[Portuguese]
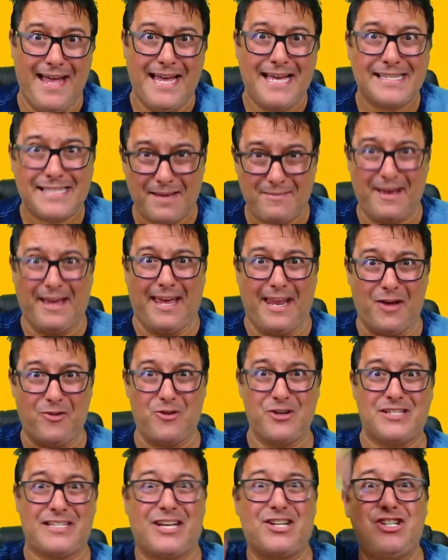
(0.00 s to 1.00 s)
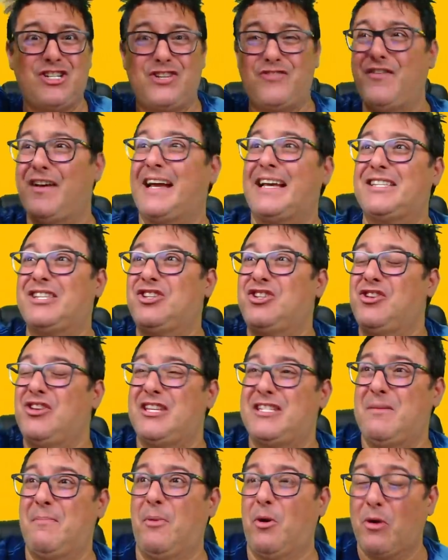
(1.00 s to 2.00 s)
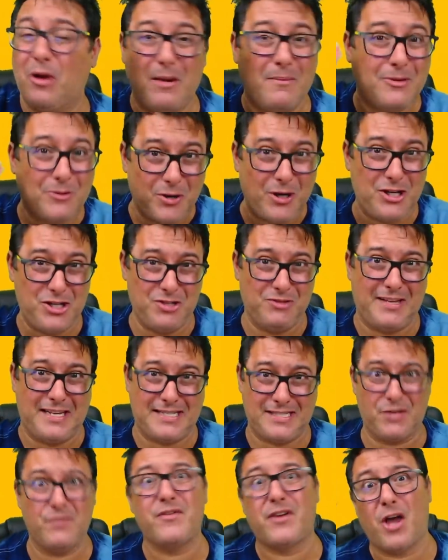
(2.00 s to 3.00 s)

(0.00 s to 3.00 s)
Sabe aquela coisa que a gente fica assistindo esse programa doidinho da Silva,